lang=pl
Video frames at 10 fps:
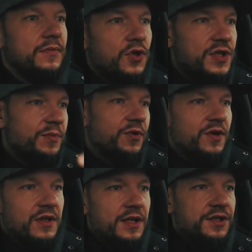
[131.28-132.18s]
Można było
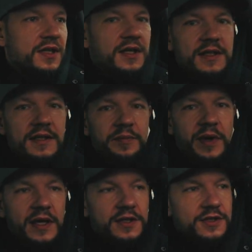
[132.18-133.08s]
dodać LinkedIn
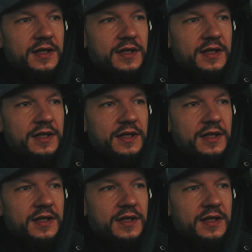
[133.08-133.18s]
page,